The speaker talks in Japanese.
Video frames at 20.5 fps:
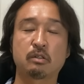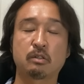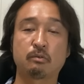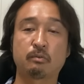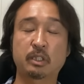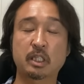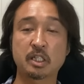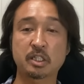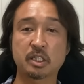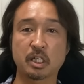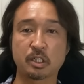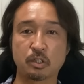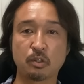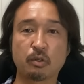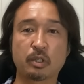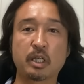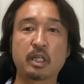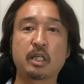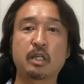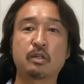私たち
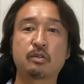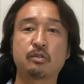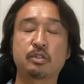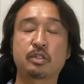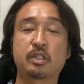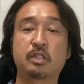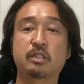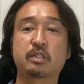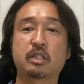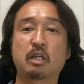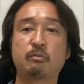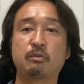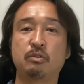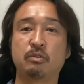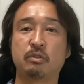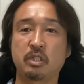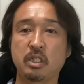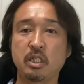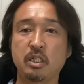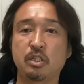の金融
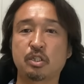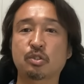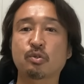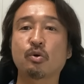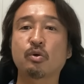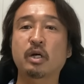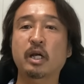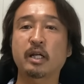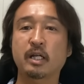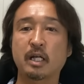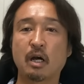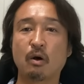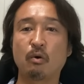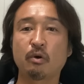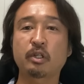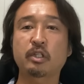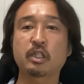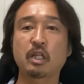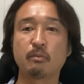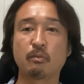システムに障害が
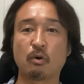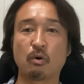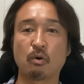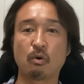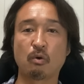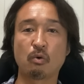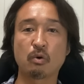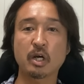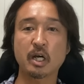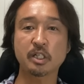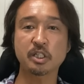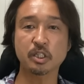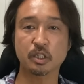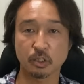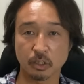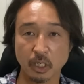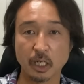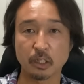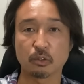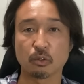起きてもおかし
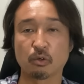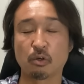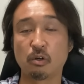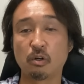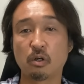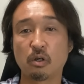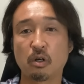くないと。